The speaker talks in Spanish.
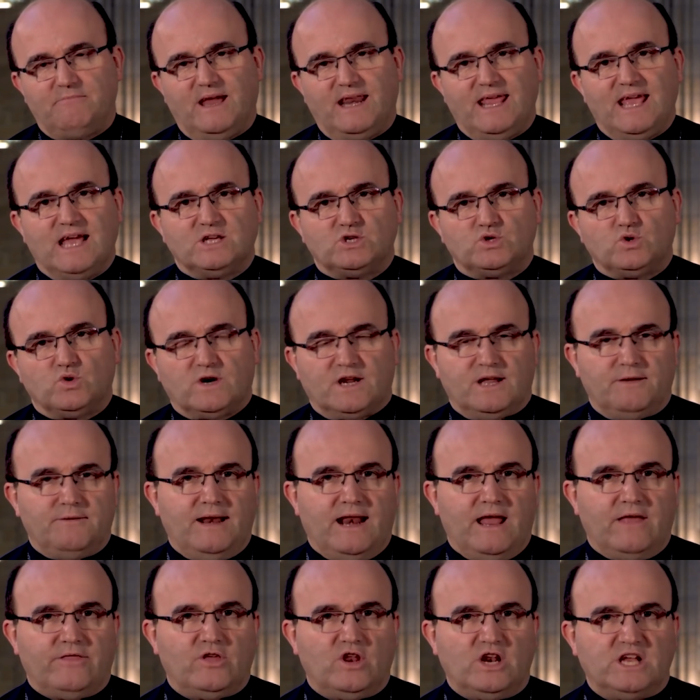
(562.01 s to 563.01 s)
María en sus
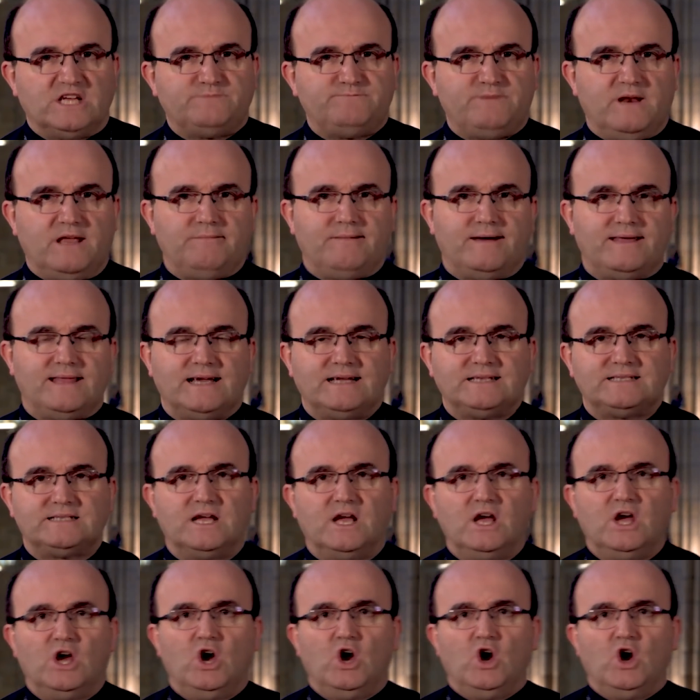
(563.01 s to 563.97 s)
revelaciones privadas